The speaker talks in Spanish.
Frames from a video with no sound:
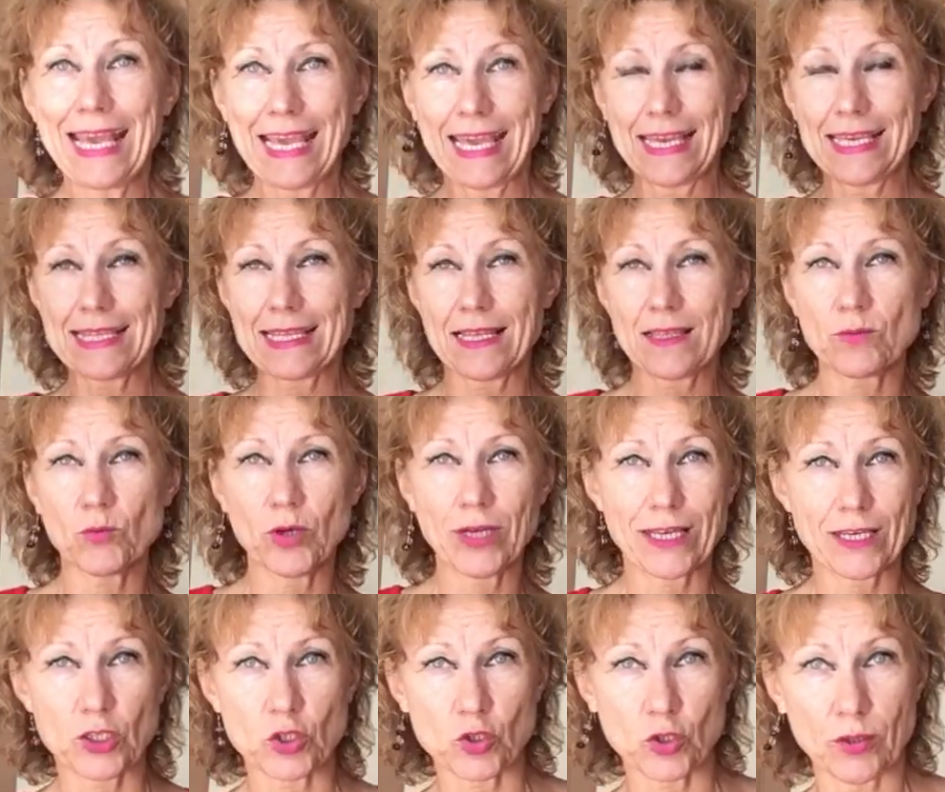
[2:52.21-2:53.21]
que estas
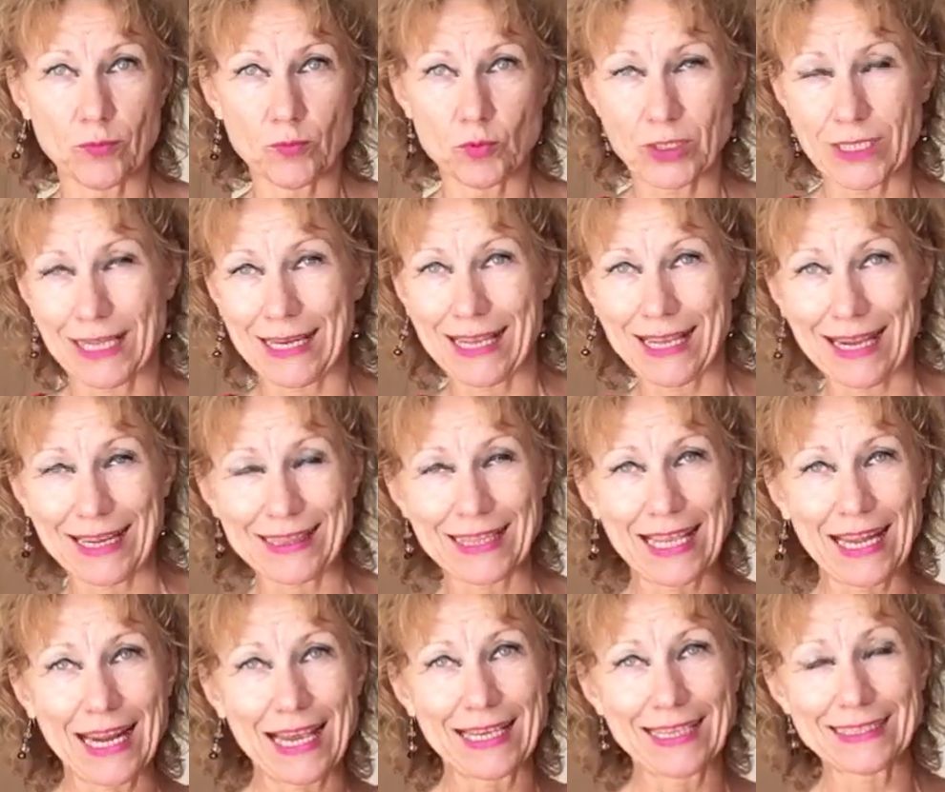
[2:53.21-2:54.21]
mujeres solo buscan
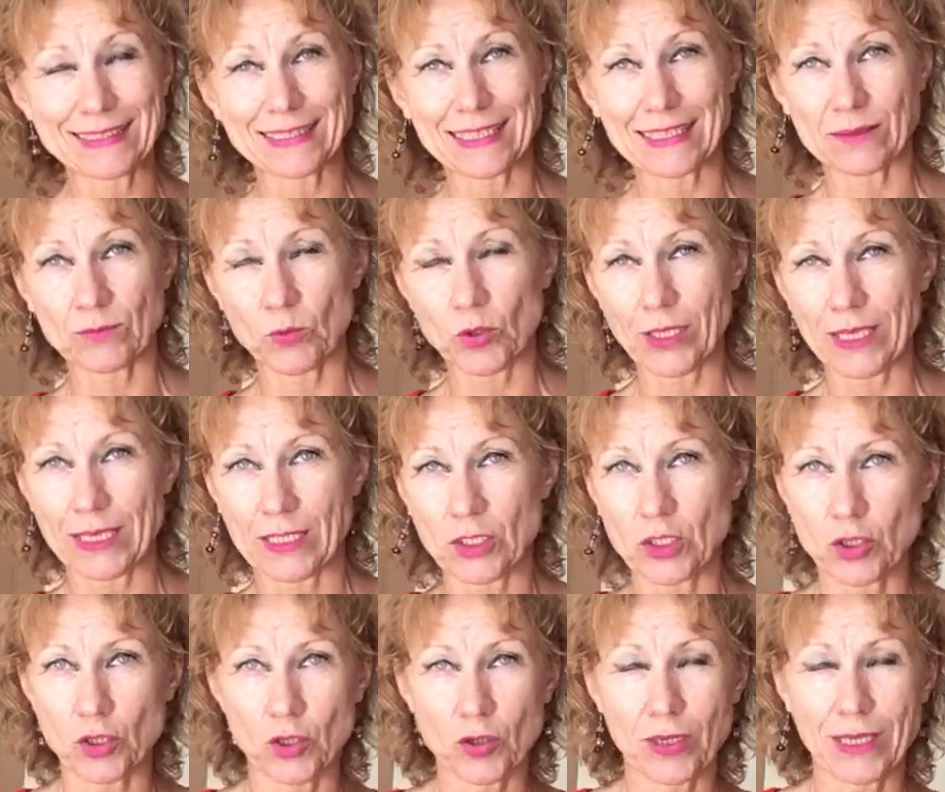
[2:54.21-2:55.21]
cartera, estas mujeres
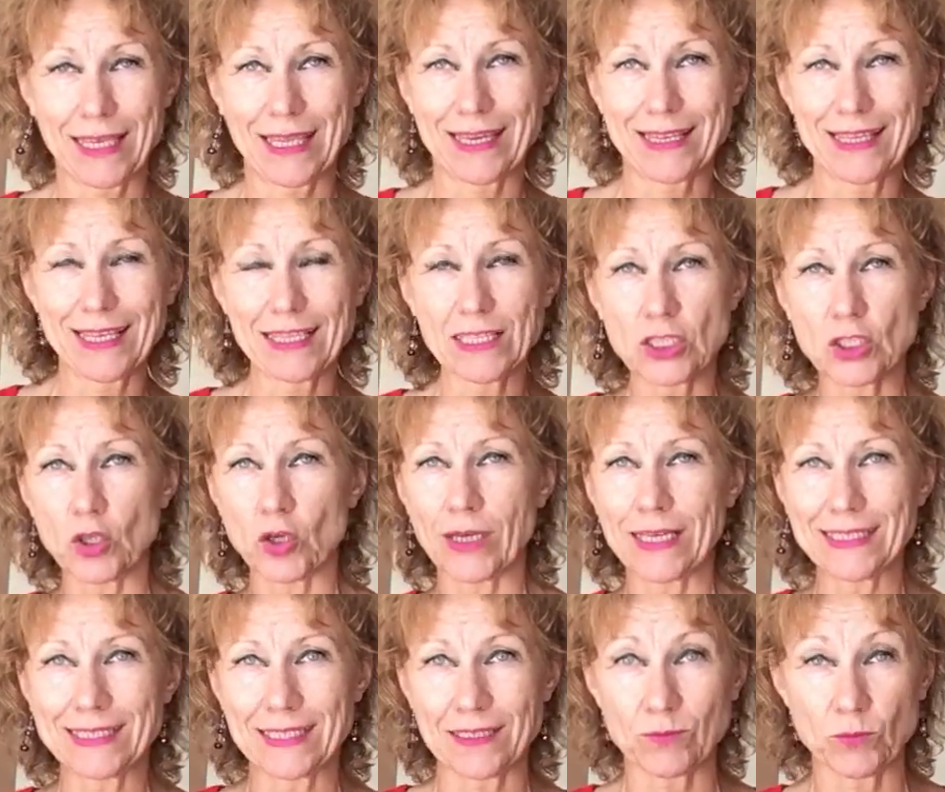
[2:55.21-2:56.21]
solo quieren esto,
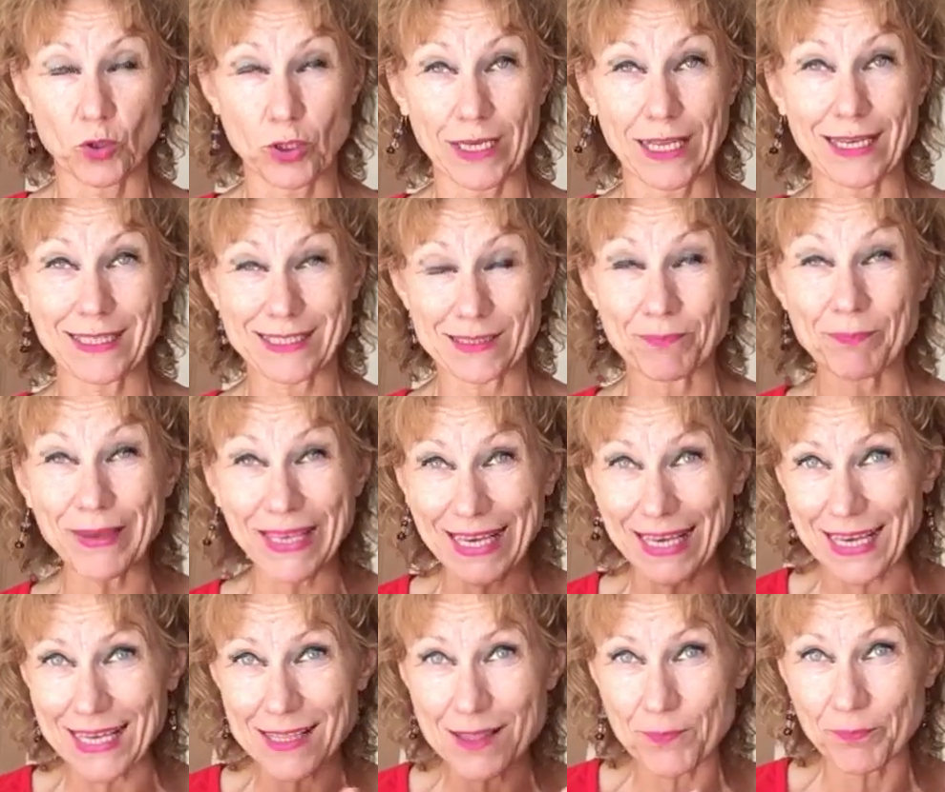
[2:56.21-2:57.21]
estas mujeres
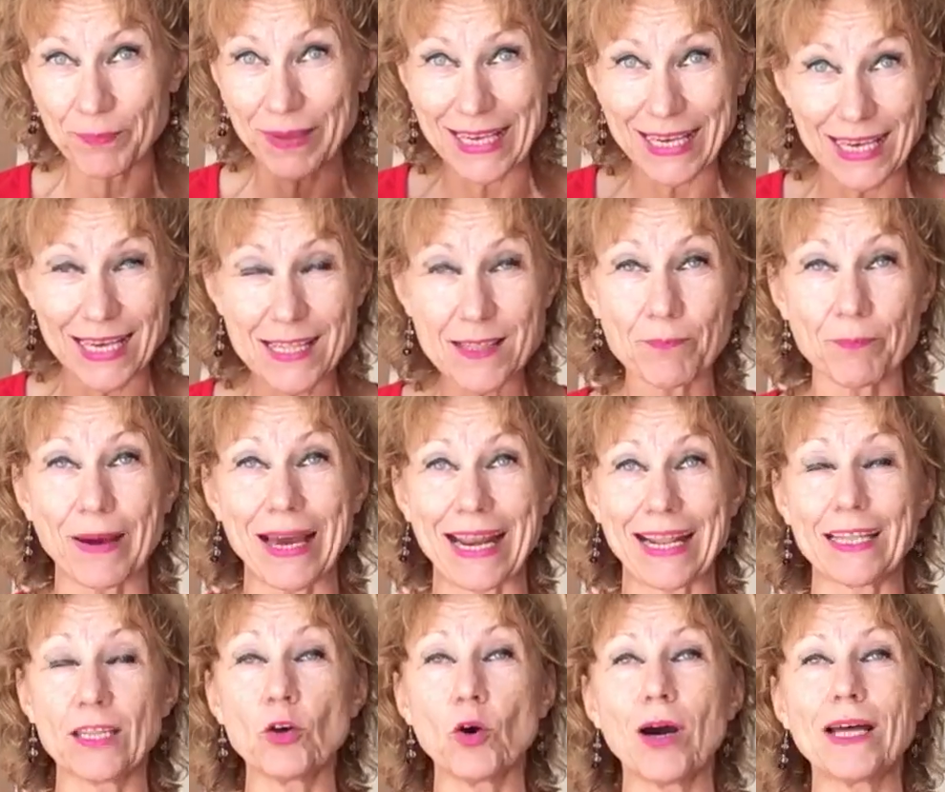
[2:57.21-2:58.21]
pegas, pegas
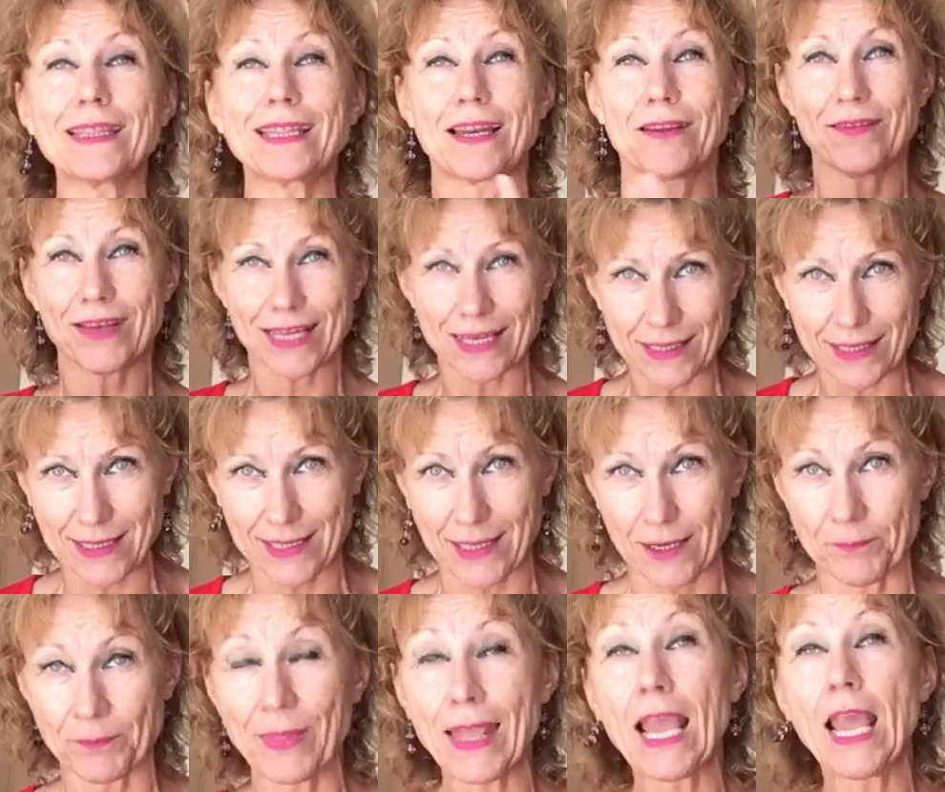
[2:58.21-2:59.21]
para no atreverse.